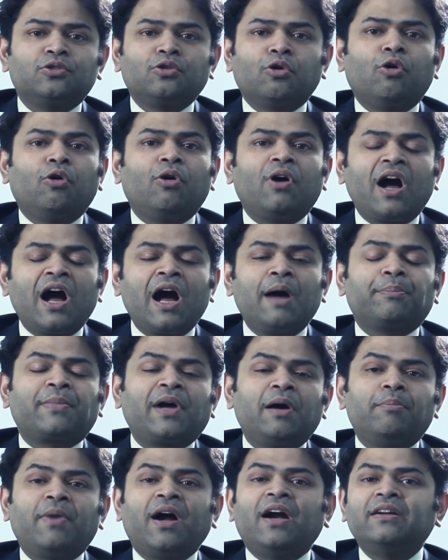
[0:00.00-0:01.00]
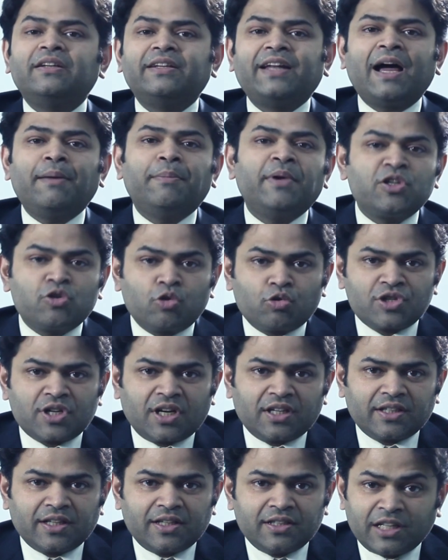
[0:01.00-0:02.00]
तो आपका बाल डैमेज हो
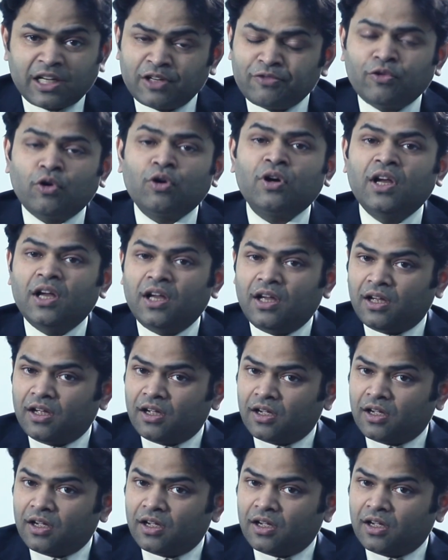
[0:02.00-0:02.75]
जाता है देयरफॉर